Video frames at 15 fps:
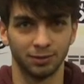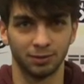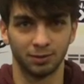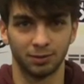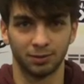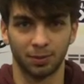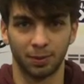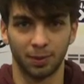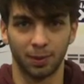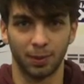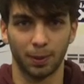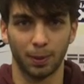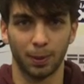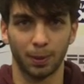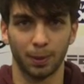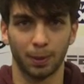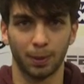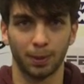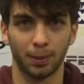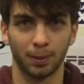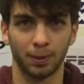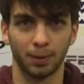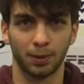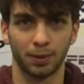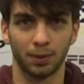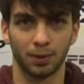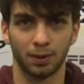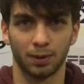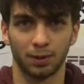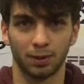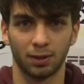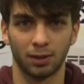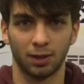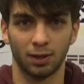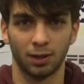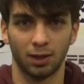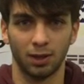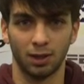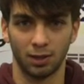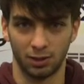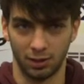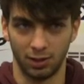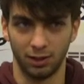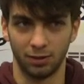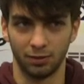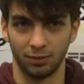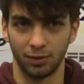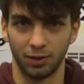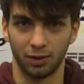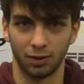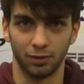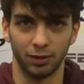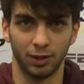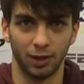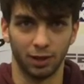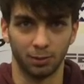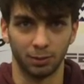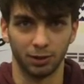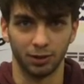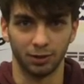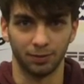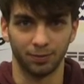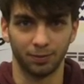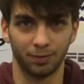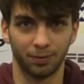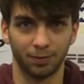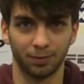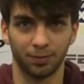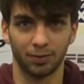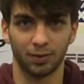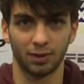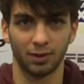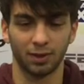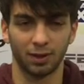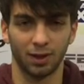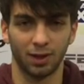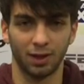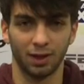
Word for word: Genitori vengono a vederti la domenica? Sì, vengono a vedermi. Sì. E cosa ti dicono?